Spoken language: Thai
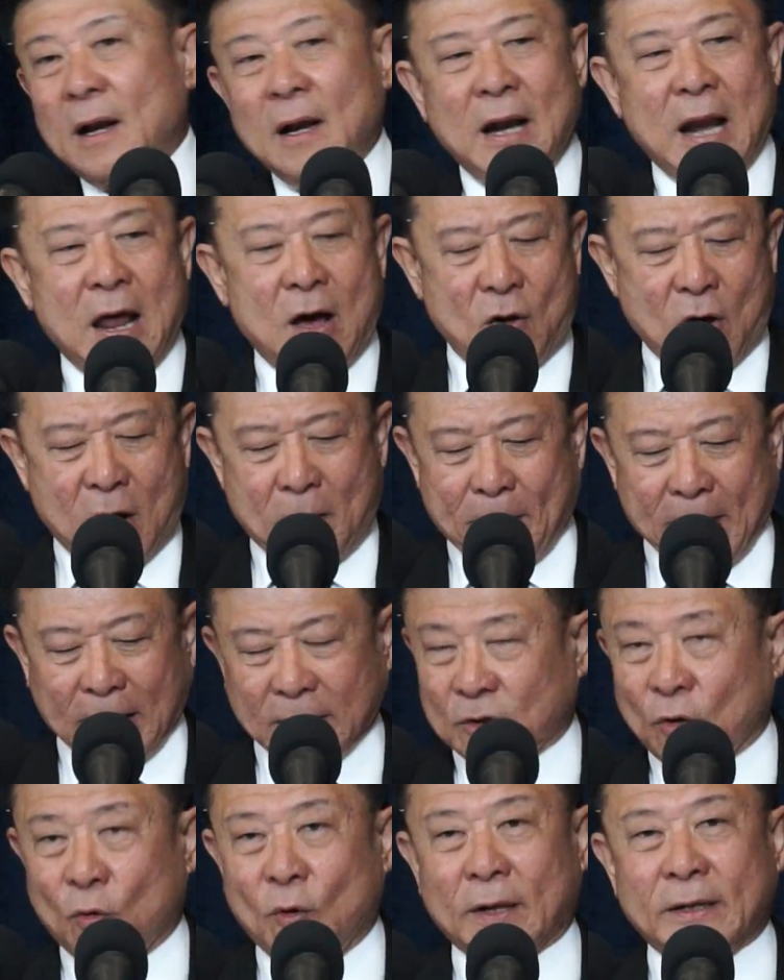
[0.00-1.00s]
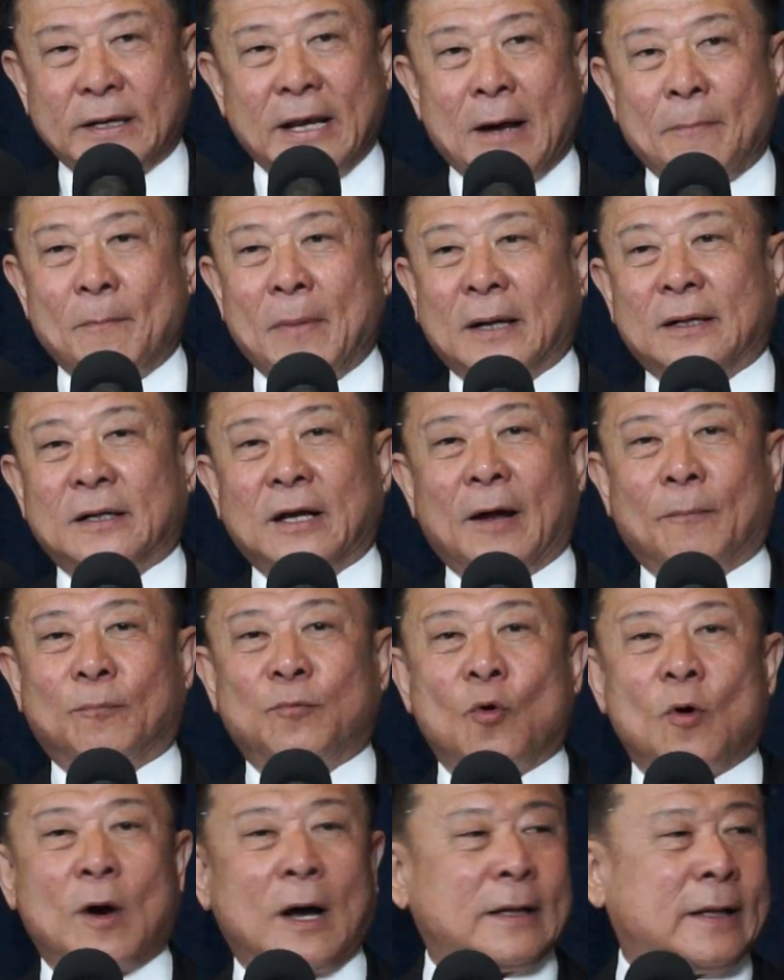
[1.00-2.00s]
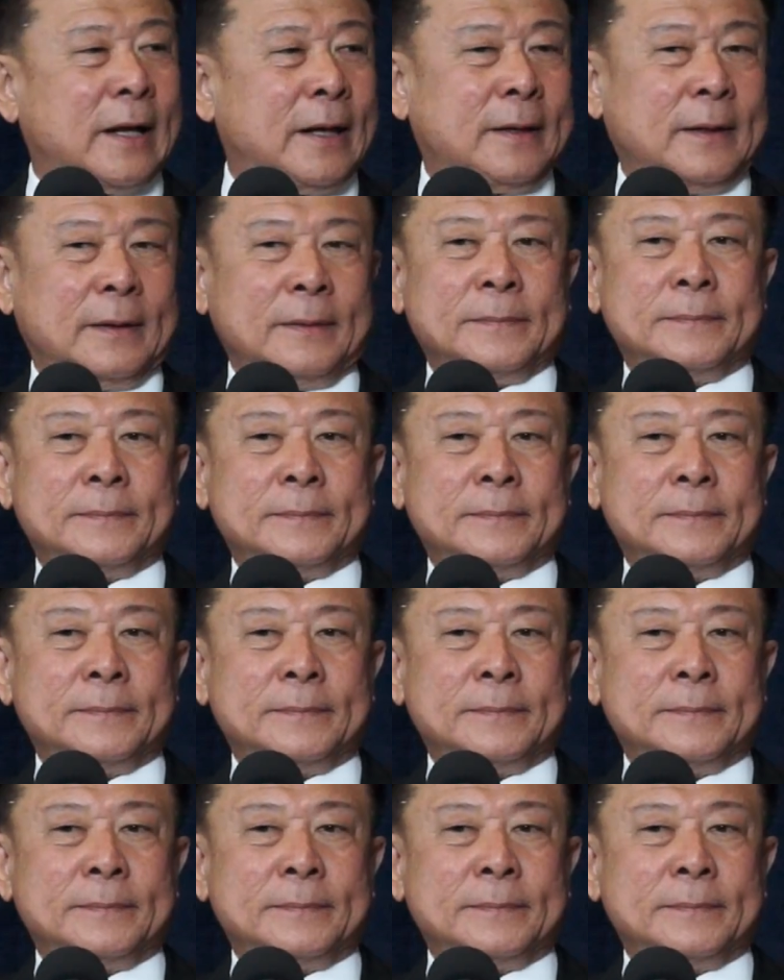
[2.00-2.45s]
แล้วก็ไปตรวจเยี่ยมมันเกือบทุกอาทิตย์